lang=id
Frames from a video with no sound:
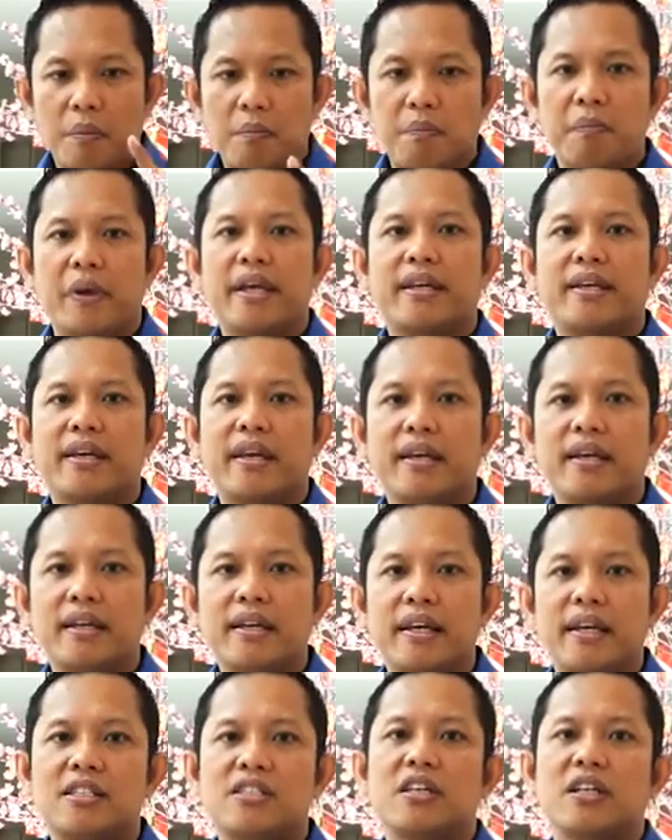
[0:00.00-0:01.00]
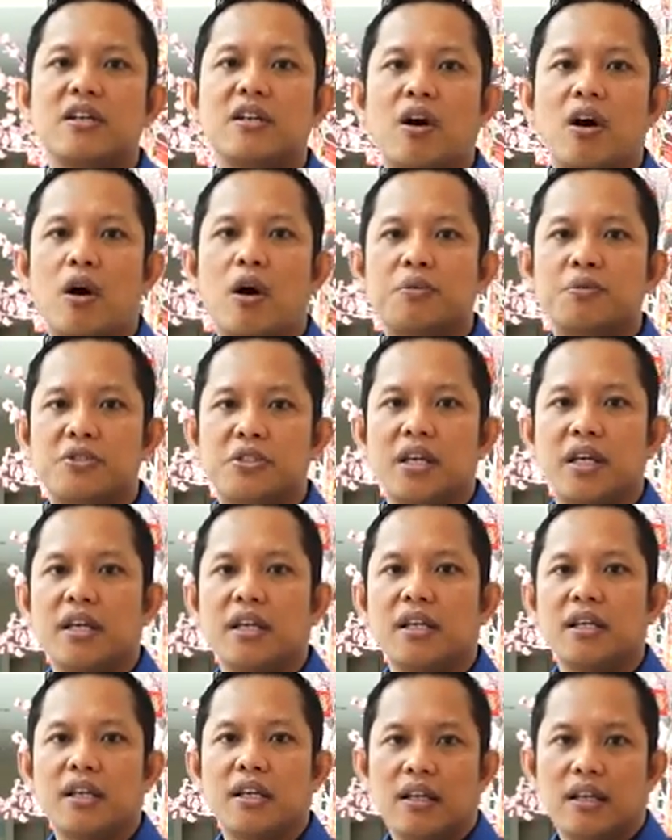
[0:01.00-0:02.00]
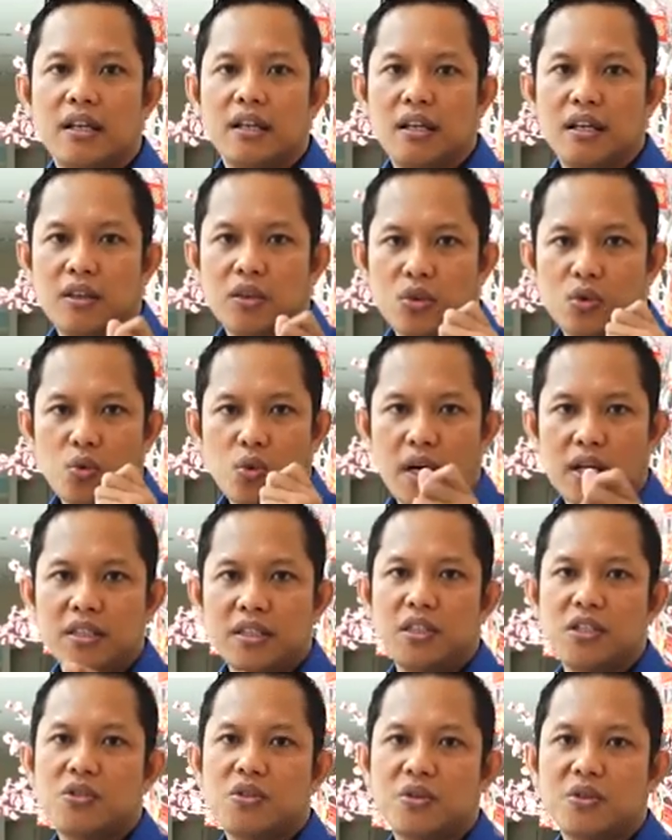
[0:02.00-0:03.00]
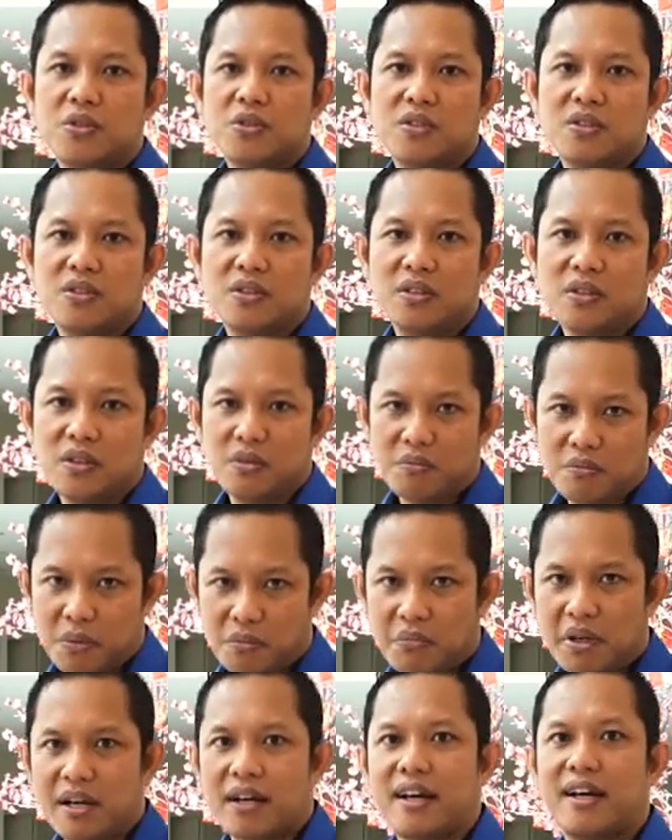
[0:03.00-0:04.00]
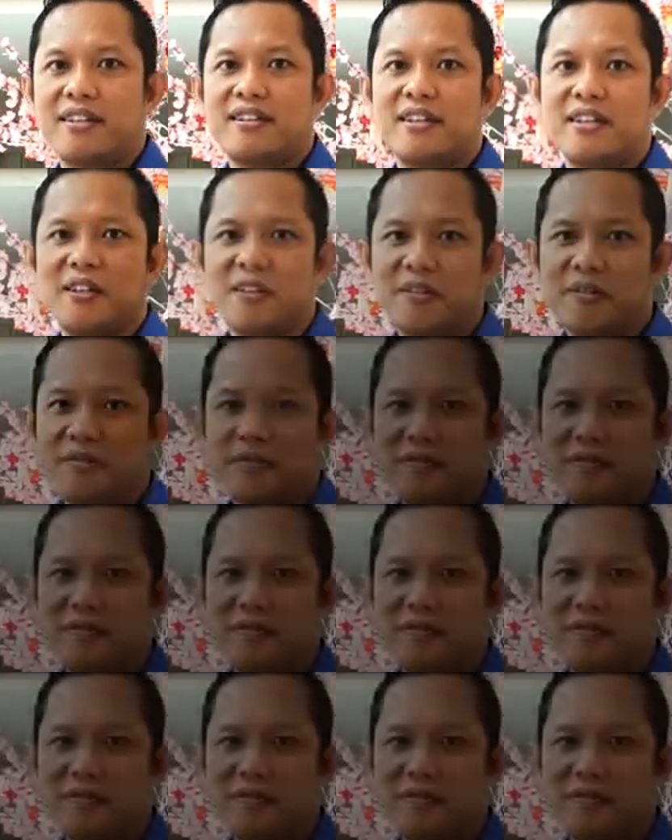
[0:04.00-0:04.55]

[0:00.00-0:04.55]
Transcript: Making agent of change Tuhan Yesus memberkati.